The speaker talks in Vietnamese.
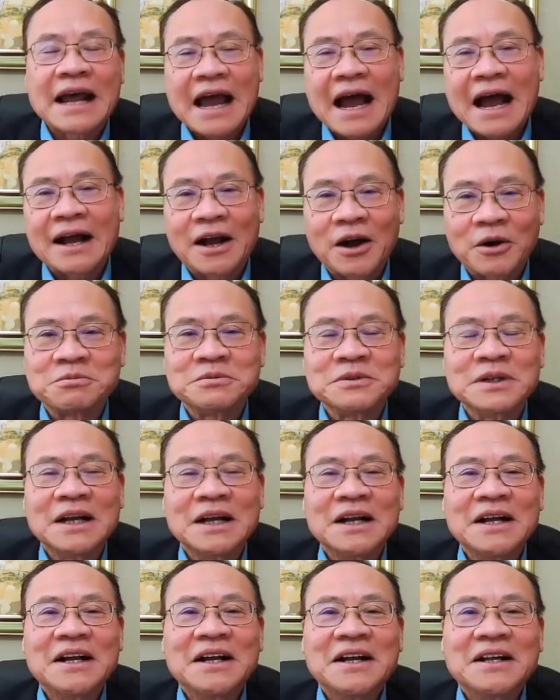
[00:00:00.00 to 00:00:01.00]
hàng không
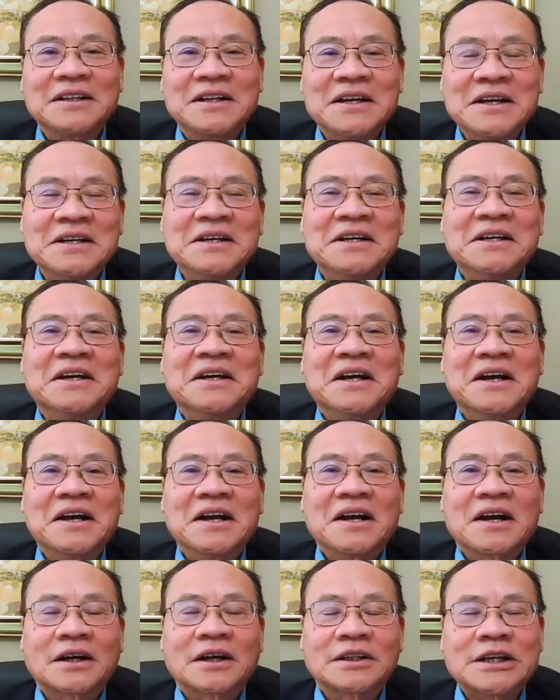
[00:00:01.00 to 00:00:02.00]
thì
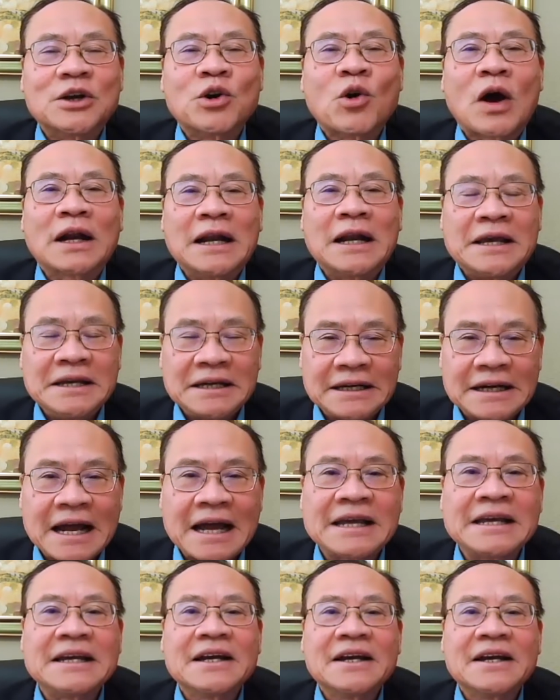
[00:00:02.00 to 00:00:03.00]
có thể nói là hiện
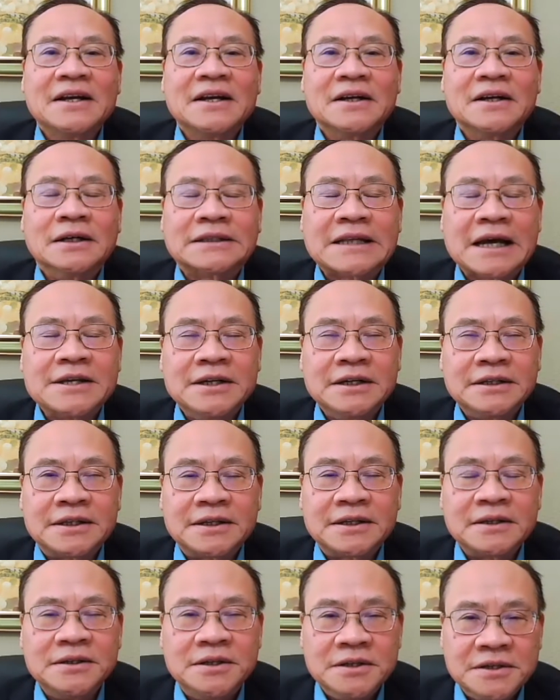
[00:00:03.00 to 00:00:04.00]
nay người ta dự,
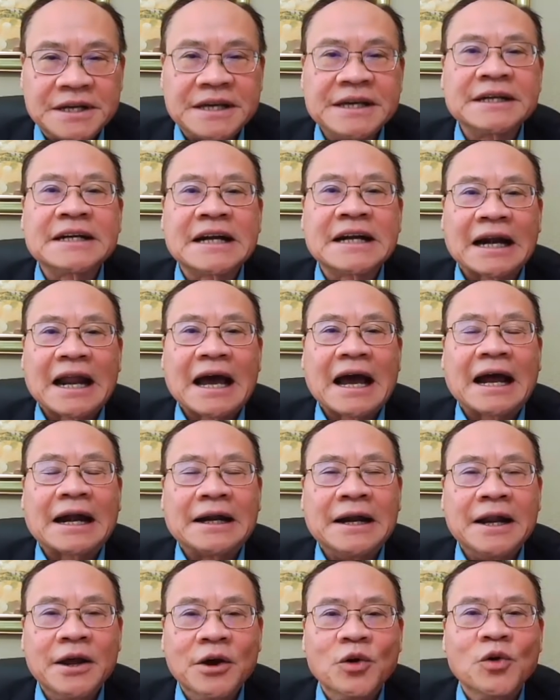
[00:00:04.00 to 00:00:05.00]
dự kiến rằng là
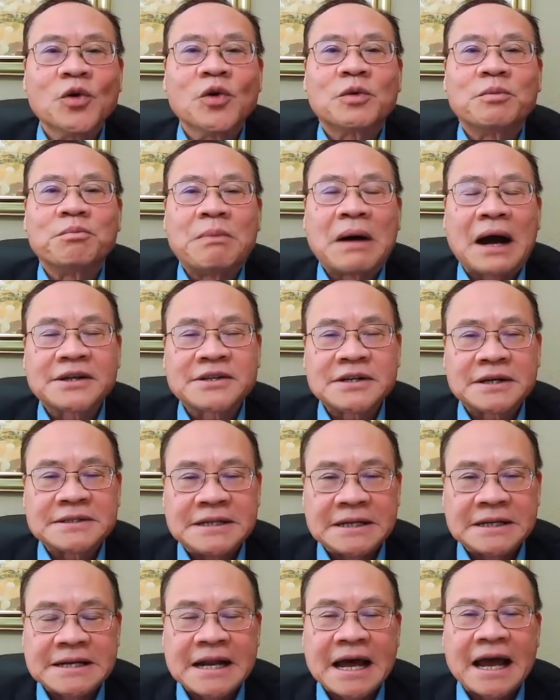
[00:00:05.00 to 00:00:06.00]
nếu mà cái trận
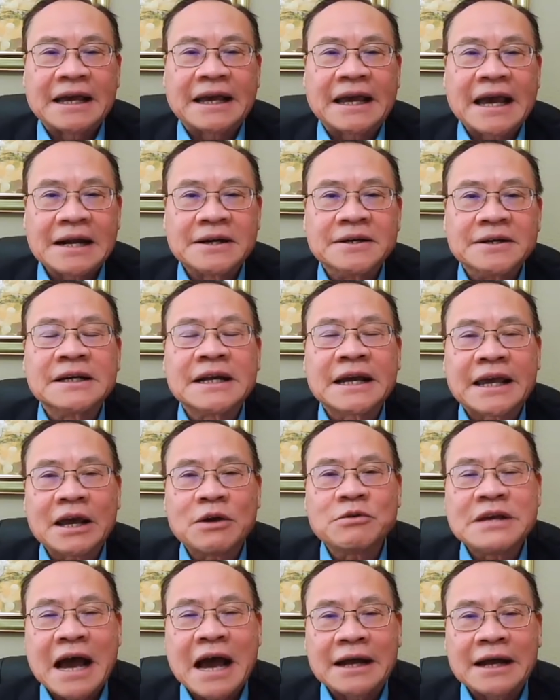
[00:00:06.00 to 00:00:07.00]
dịch này cái ảnh hưởng nó
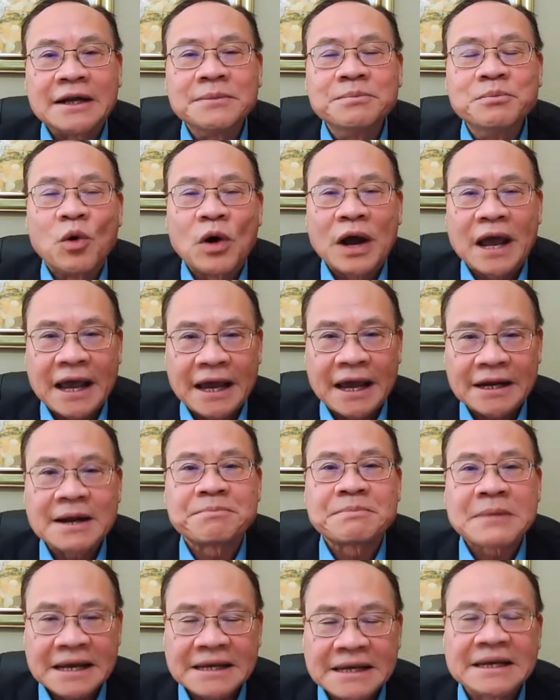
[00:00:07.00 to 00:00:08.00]
kéo dài đến mùa hè
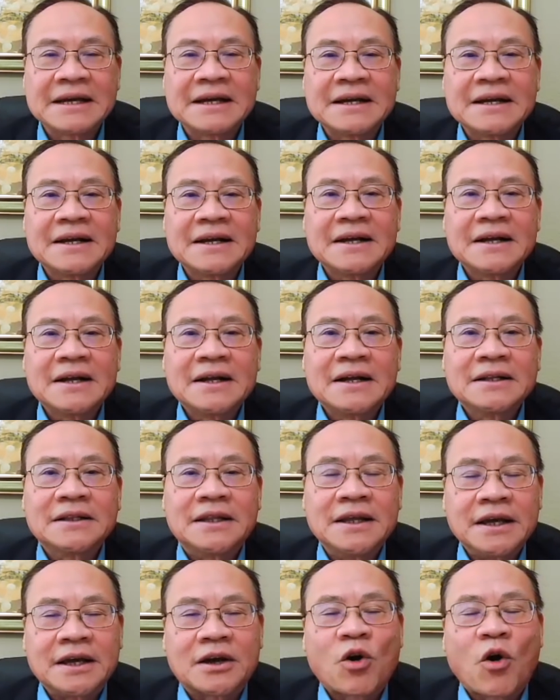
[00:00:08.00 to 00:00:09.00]
năm nay
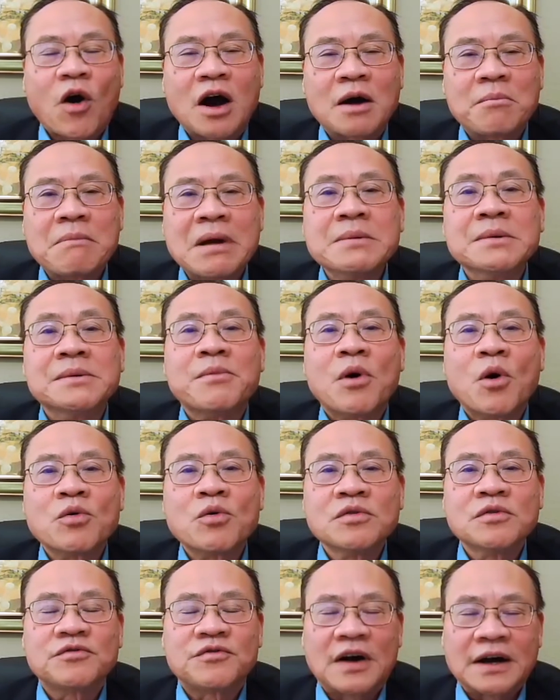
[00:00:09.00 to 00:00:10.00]
thì khoảng
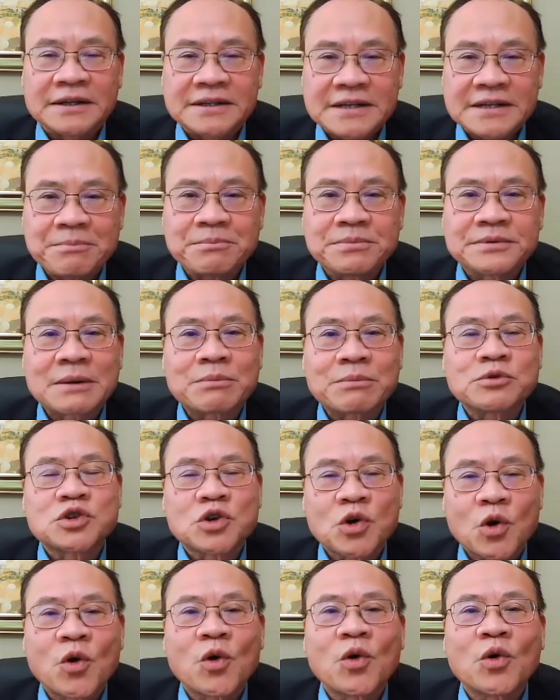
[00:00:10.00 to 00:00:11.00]
74% trong
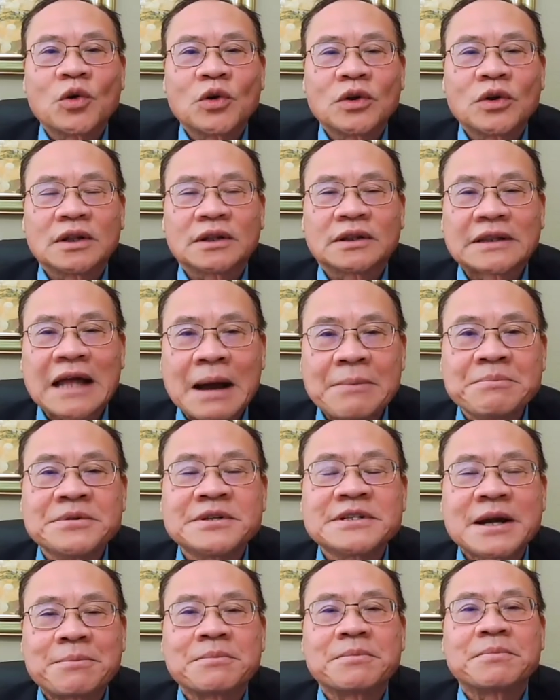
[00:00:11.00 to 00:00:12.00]
số
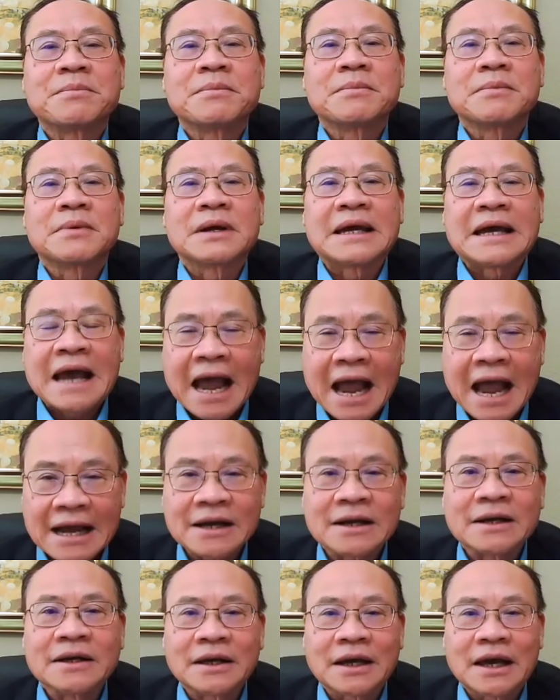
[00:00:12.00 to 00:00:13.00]
800
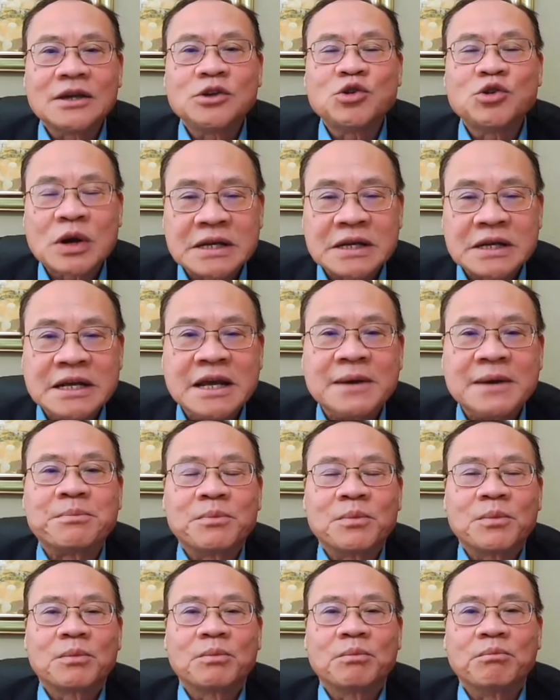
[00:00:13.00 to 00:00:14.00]
ngàn cái doanh nghiệp
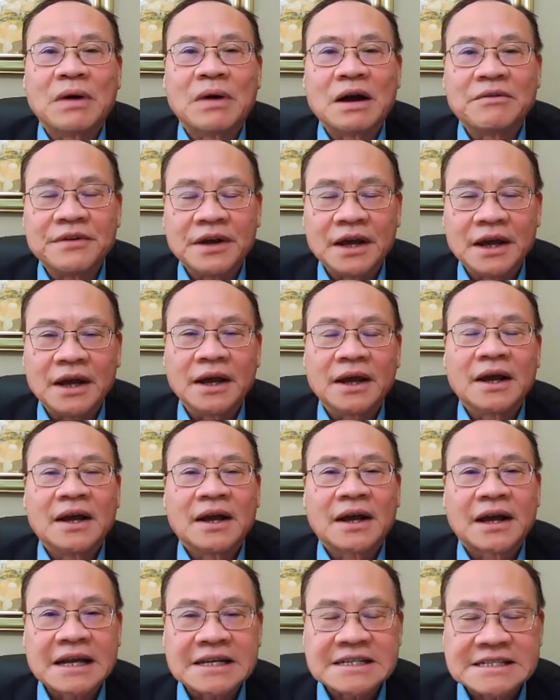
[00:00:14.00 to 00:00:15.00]
mà về
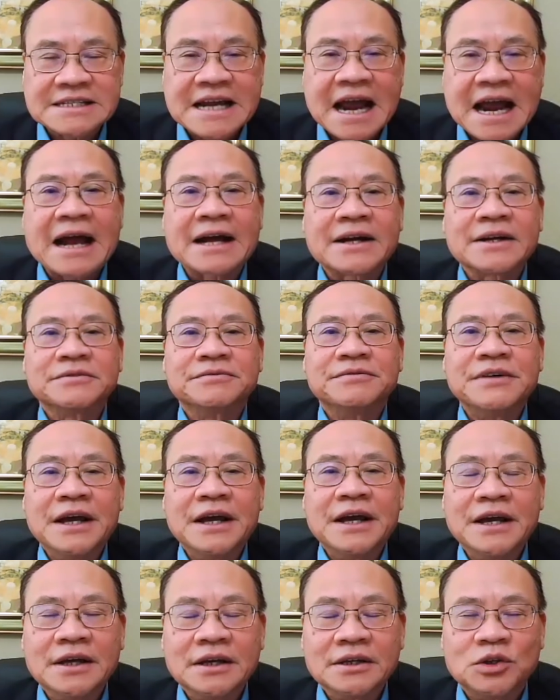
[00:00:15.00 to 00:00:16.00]
khách sạn
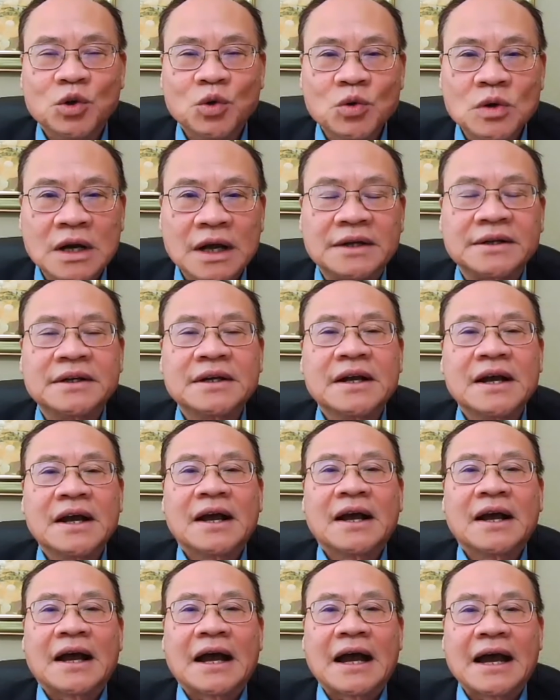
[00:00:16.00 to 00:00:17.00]
về du lịch
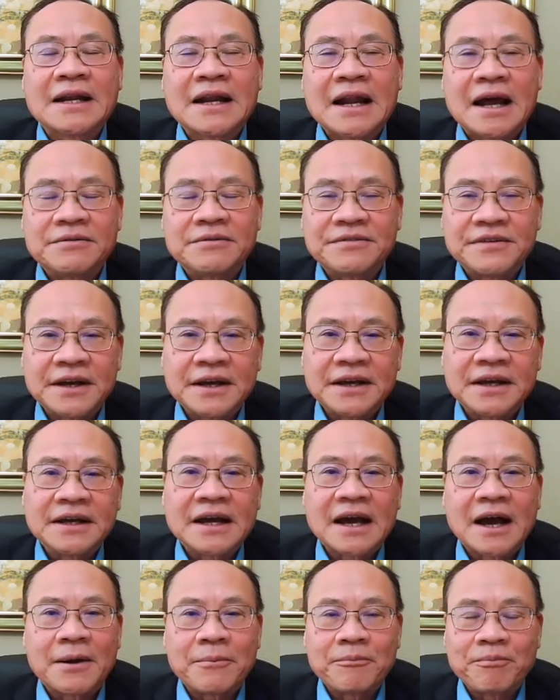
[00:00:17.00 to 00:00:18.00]
hay là về
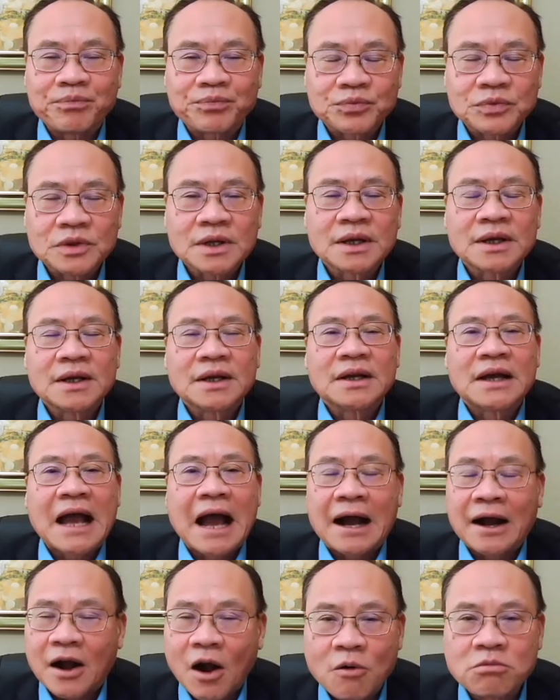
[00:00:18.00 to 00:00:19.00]
uh,
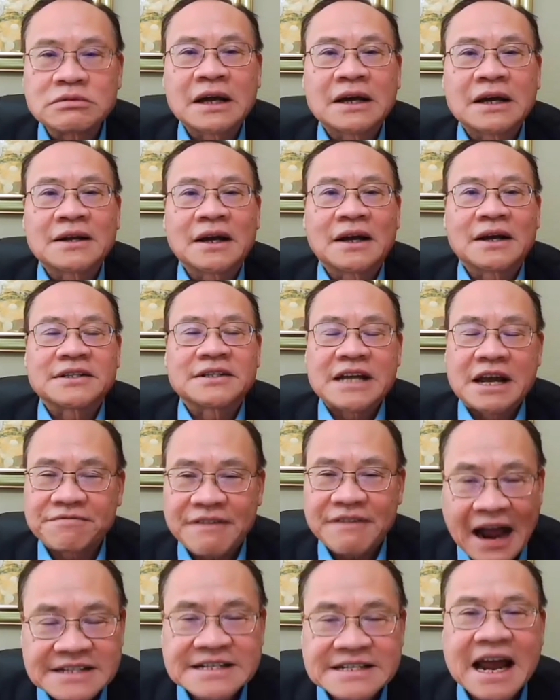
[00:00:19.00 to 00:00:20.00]
hàng không đó, đó sẽ
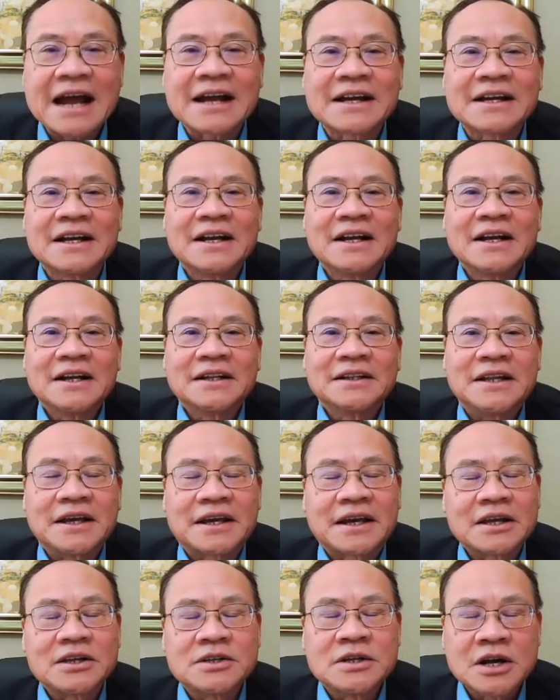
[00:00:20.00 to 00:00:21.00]
phá sản thì
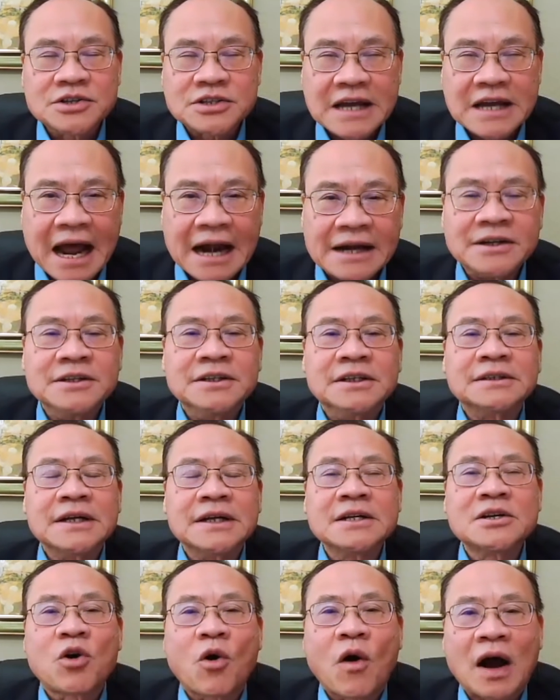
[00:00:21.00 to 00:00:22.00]
cái nó sẽ ảnh hưởng
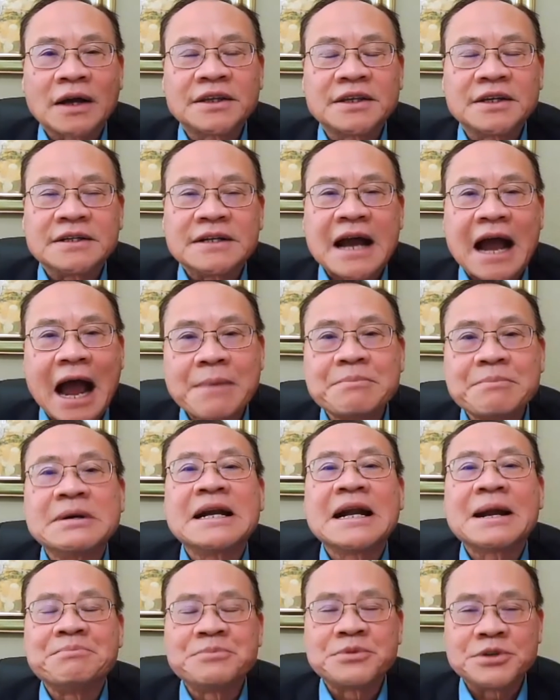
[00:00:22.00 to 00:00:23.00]
đến khoảng chừng
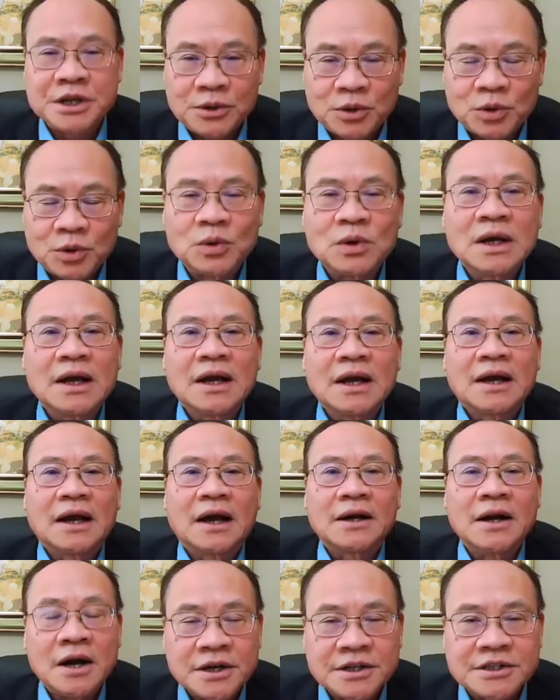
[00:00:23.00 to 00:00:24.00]
25 triệu
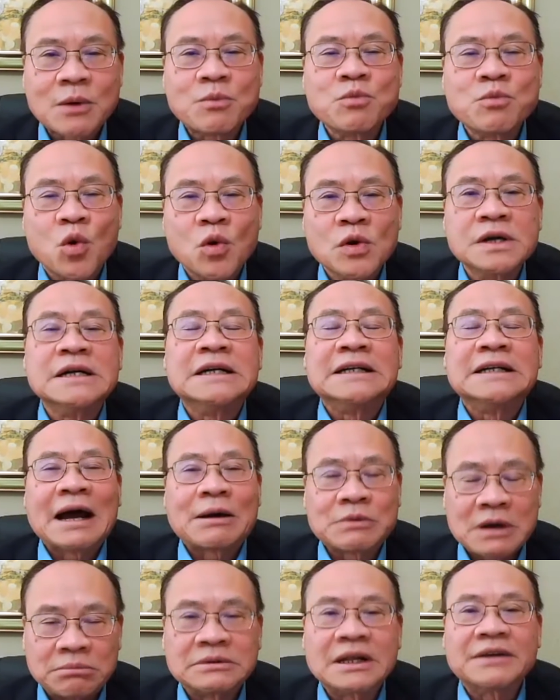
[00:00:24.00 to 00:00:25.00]
đời sống của người
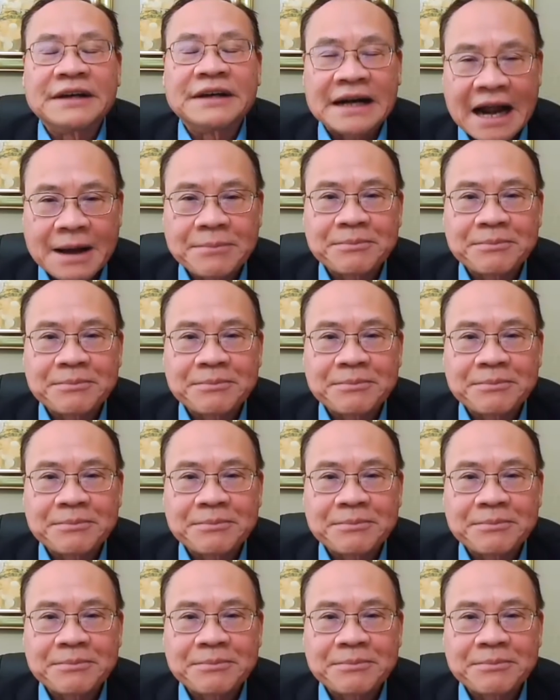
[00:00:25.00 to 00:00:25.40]
lao động tại Việt Nam.